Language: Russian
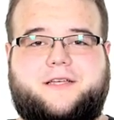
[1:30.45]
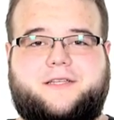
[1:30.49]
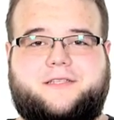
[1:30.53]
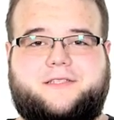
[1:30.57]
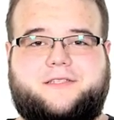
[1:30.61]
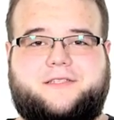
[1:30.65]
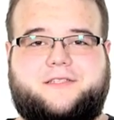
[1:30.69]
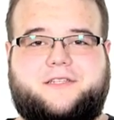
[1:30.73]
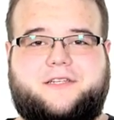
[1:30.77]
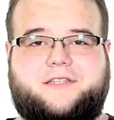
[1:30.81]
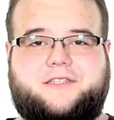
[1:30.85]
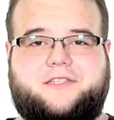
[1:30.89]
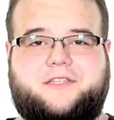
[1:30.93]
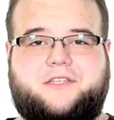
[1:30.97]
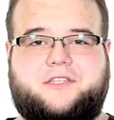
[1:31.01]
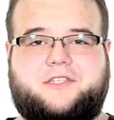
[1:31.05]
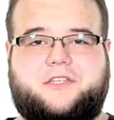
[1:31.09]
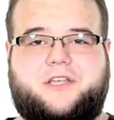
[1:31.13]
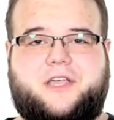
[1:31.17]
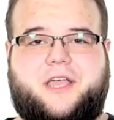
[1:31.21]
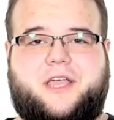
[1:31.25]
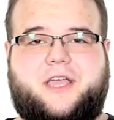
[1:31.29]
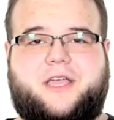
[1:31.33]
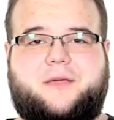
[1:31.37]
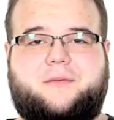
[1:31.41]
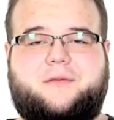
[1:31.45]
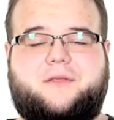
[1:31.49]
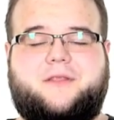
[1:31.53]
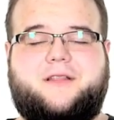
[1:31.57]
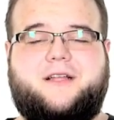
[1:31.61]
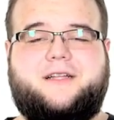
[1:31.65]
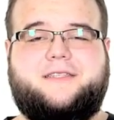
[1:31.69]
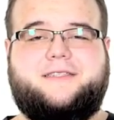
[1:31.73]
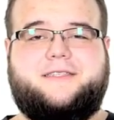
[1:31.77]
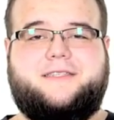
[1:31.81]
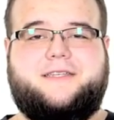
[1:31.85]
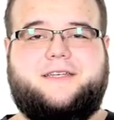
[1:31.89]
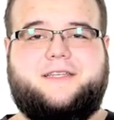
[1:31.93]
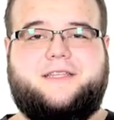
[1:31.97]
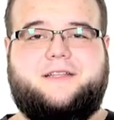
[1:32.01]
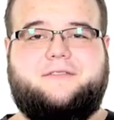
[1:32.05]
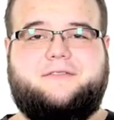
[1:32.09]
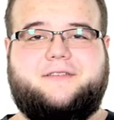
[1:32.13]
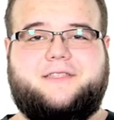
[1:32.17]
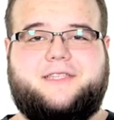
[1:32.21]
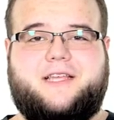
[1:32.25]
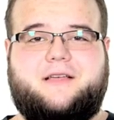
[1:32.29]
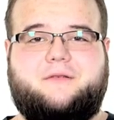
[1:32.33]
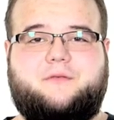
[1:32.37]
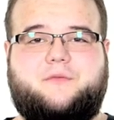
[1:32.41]
эти стилистические рекомендации, когда
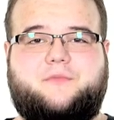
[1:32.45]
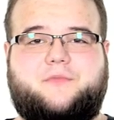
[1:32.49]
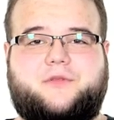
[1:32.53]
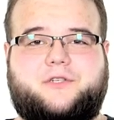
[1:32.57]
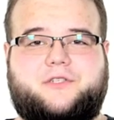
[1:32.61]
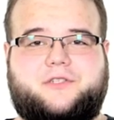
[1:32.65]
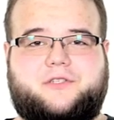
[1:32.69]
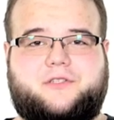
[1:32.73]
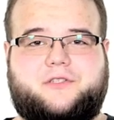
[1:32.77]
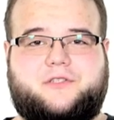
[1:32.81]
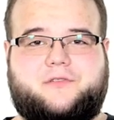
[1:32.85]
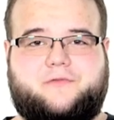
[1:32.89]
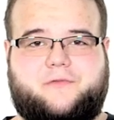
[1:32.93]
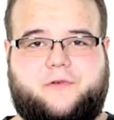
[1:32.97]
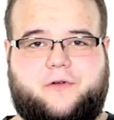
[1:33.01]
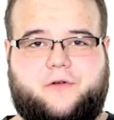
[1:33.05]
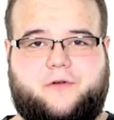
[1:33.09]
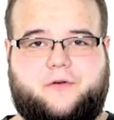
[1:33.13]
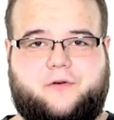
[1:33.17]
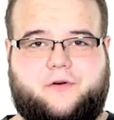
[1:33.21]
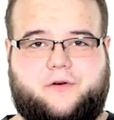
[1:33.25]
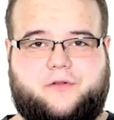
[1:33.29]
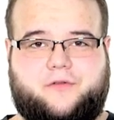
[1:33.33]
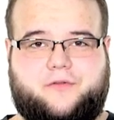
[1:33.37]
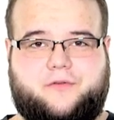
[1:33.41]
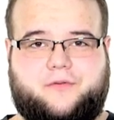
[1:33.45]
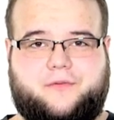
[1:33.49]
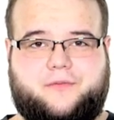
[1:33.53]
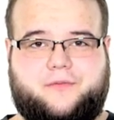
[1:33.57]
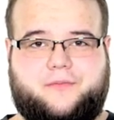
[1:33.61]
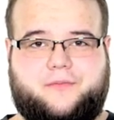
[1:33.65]
вы сами пишете свой код.